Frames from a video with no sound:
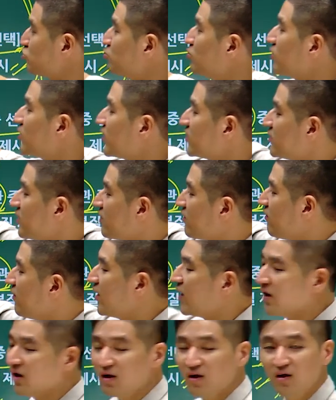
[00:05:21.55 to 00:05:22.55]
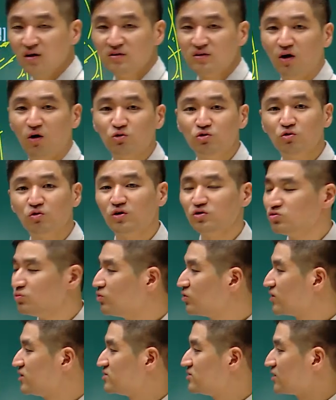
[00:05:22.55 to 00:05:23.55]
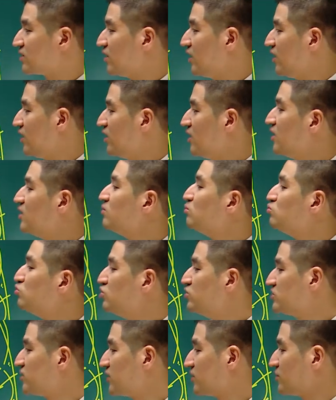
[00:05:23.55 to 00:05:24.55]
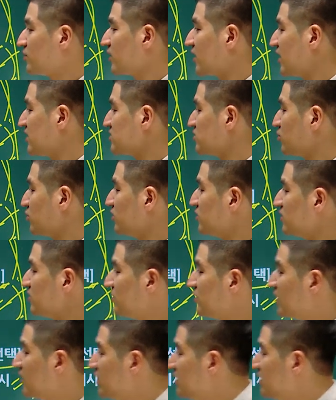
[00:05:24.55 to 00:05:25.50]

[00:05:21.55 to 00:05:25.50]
주목하게 된 거야. 근데 어떤 걸 주목했을까? 물류 산업이 가지고 있는